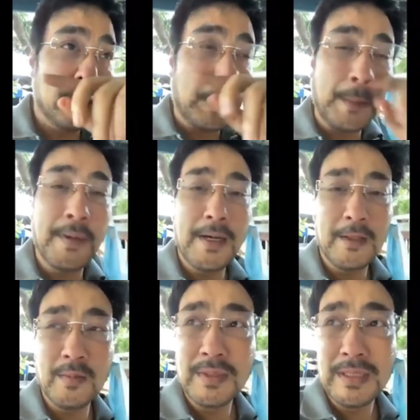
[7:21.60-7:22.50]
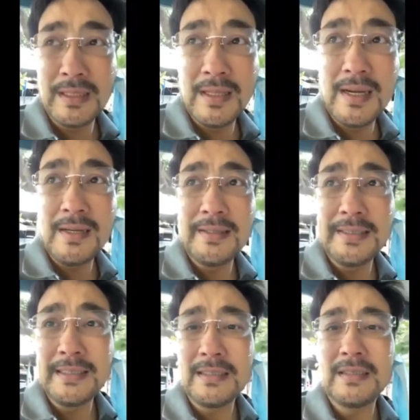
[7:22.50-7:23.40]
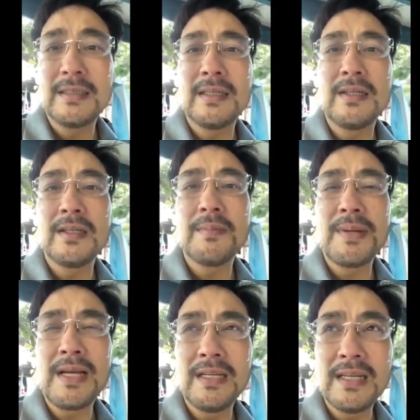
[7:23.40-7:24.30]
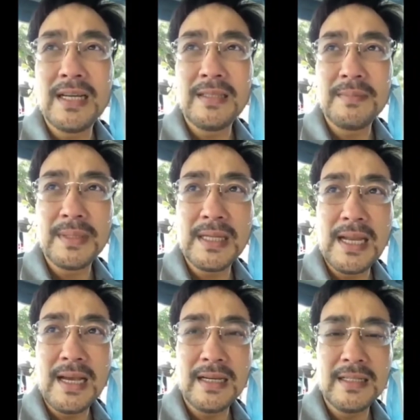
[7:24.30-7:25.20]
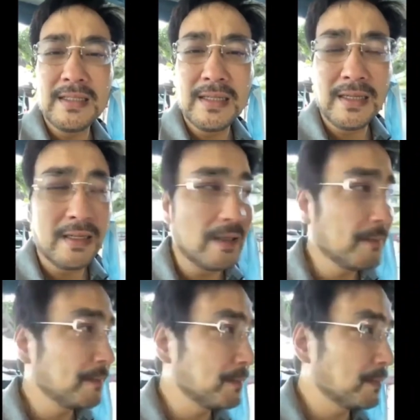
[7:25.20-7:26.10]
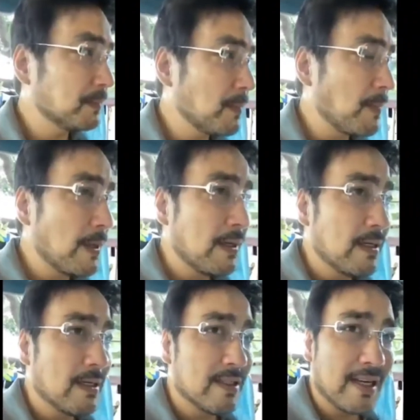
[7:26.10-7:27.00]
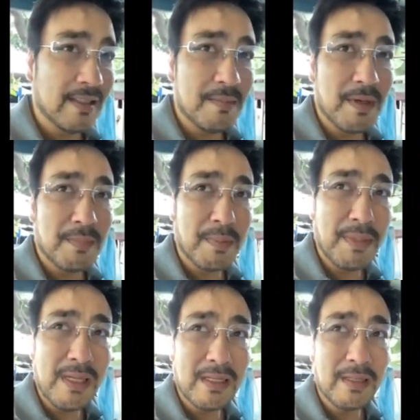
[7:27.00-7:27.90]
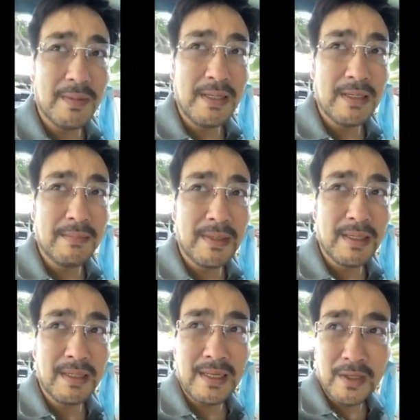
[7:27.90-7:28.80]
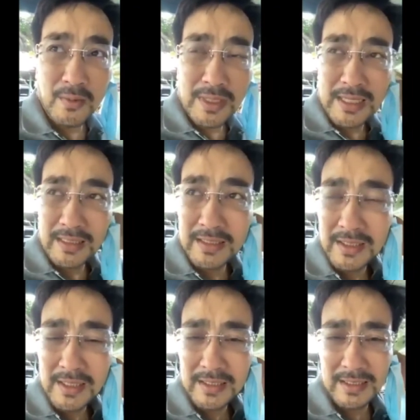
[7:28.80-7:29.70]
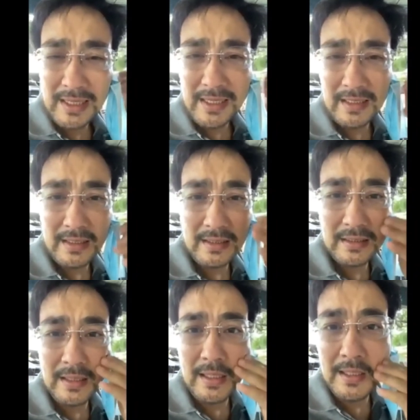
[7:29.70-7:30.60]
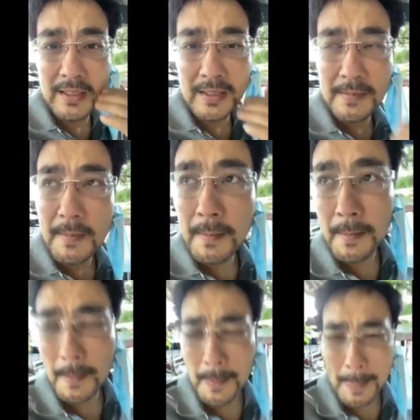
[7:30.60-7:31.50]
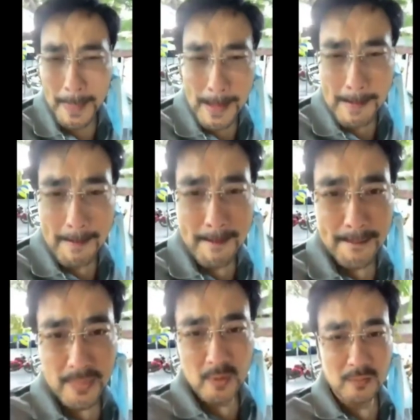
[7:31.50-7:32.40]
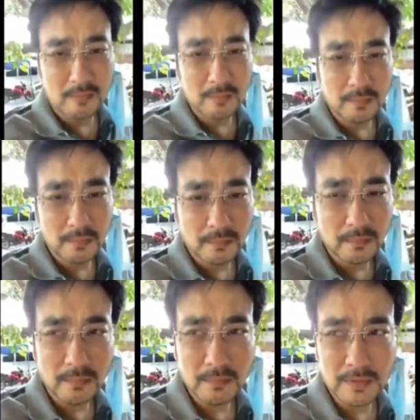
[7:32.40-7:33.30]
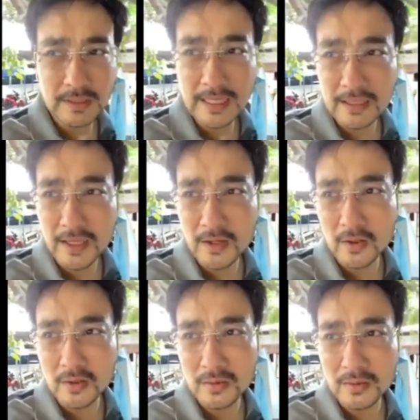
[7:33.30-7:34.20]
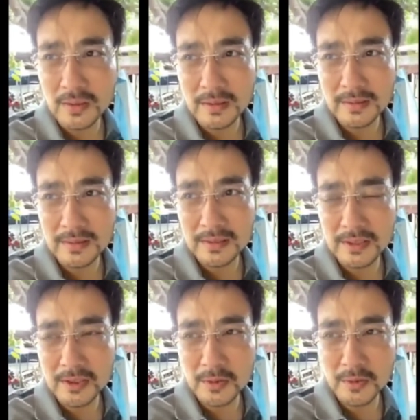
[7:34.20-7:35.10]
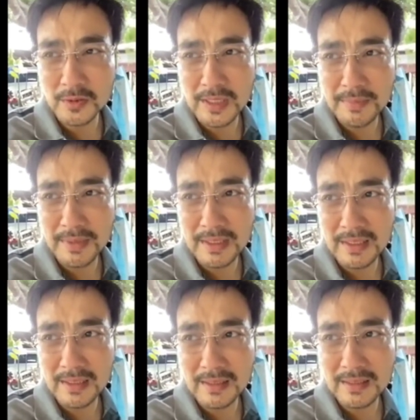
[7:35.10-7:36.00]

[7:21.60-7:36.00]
tinamaan yung matanda. At uh, yun nga palagi natin panalangin sa sa ating mga pamilya, di ba, na mailayo natin sila sa sakit. Kaya itong tatay ko, uh, sinisiguro namin na